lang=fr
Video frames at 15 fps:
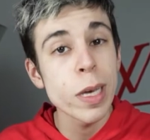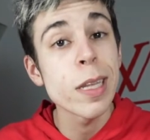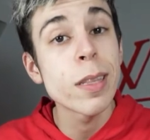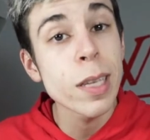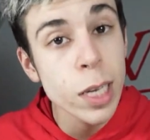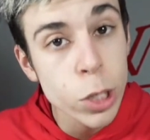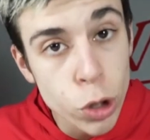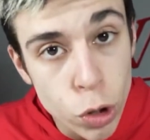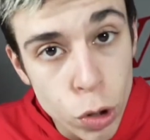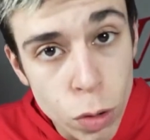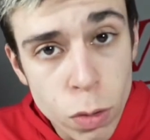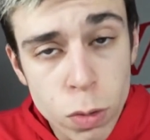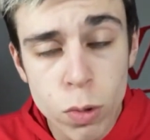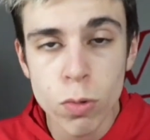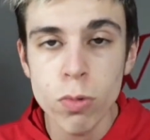et très
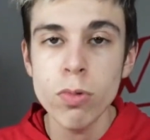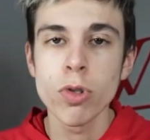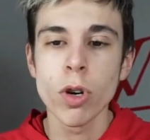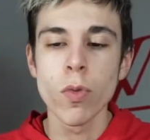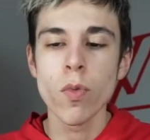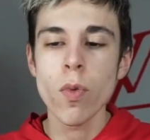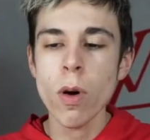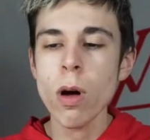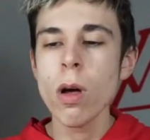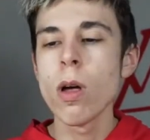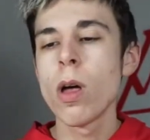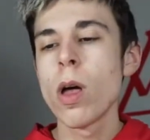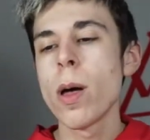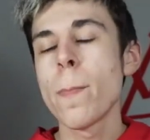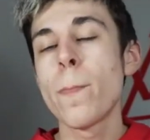chiante où j'envoie
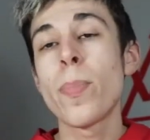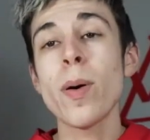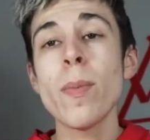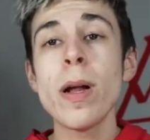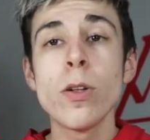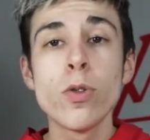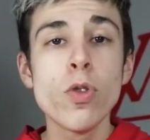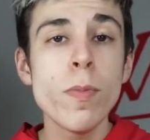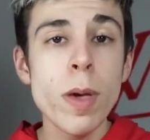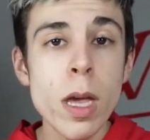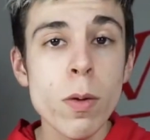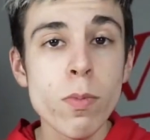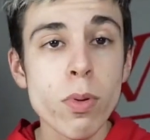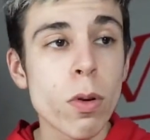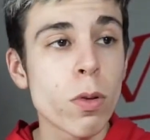pas mal de
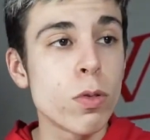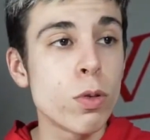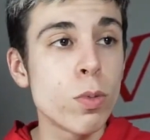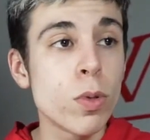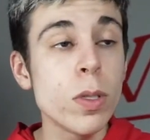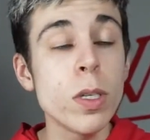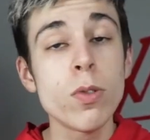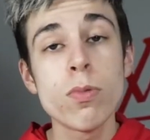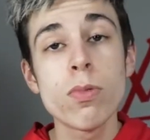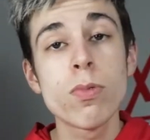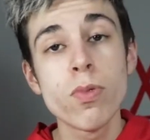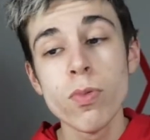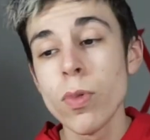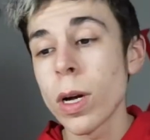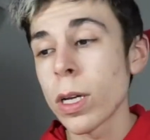mails pour leur demander du
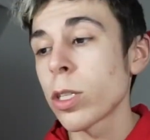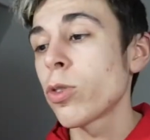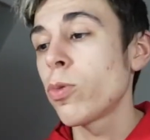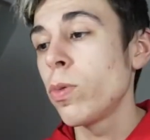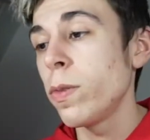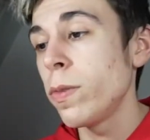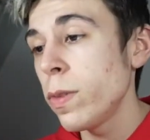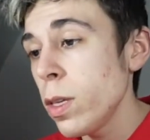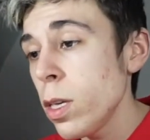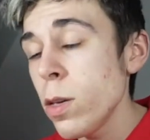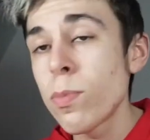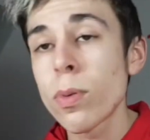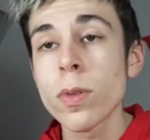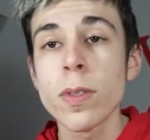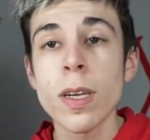coup un suivi,
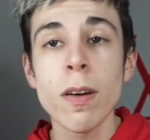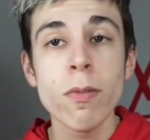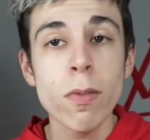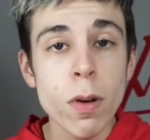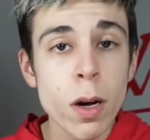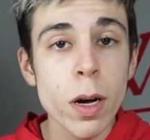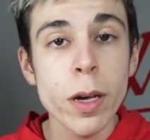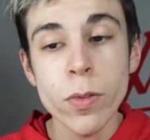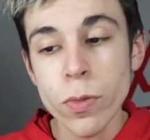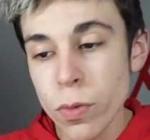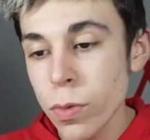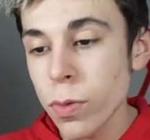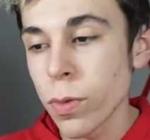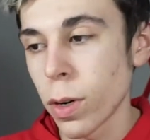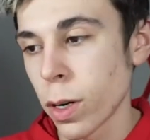pour savoir et
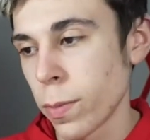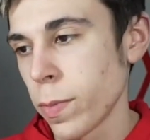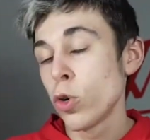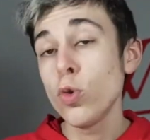tout, voilà.